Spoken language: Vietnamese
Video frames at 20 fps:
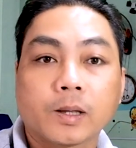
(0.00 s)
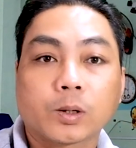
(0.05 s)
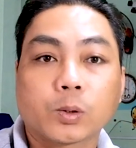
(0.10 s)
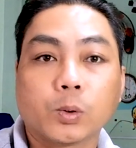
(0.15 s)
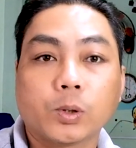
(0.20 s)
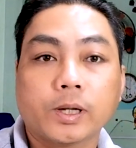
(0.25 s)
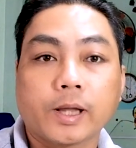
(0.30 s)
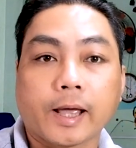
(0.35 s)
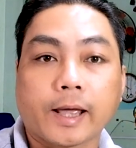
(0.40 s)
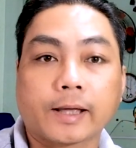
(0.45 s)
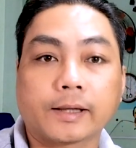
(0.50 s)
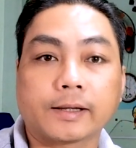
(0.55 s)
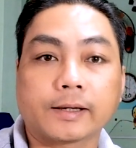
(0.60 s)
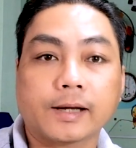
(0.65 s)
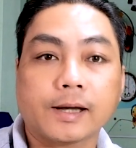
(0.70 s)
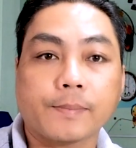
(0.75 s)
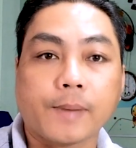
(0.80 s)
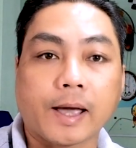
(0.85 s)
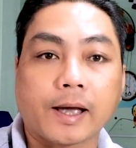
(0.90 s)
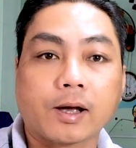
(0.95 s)
của khách hàng thì
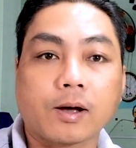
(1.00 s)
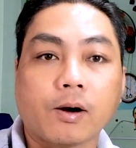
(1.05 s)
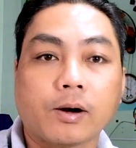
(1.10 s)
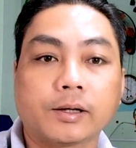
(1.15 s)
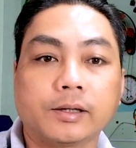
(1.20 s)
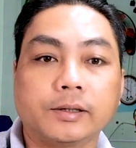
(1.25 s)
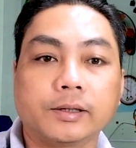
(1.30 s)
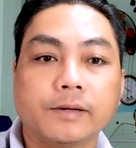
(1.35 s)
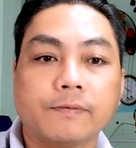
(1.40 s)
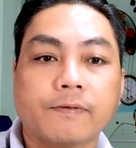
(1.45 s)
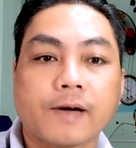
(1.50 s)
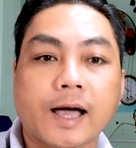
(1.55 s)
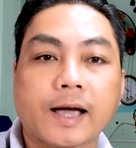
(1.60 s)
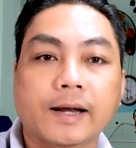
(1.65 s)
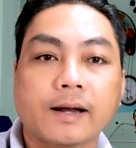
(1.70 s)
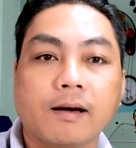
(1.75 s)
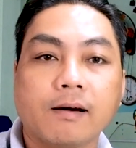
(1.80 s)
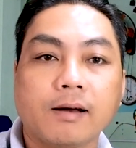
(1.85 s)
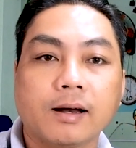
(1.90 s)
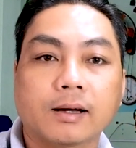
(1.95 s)
các bạn coi thử cái
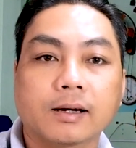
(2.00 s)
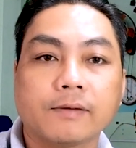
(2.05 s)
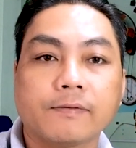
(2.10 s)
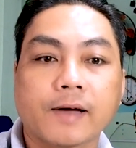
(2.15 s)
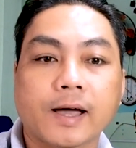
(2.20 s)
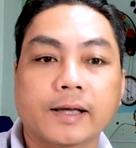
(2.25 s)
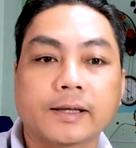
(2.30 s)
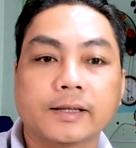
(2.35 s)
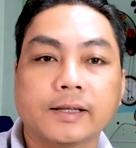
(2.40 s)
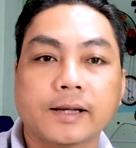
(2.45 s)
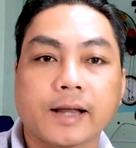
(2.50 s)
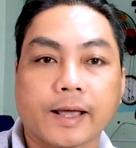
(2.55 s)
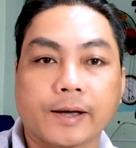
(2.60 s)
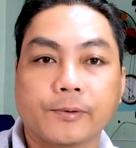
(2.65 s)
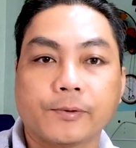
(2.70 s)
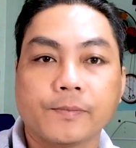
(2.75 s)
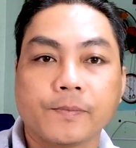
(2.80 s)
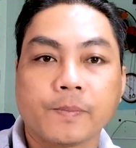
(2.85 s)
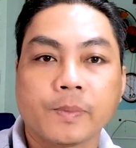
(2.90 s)
file đó là cái file như thế nào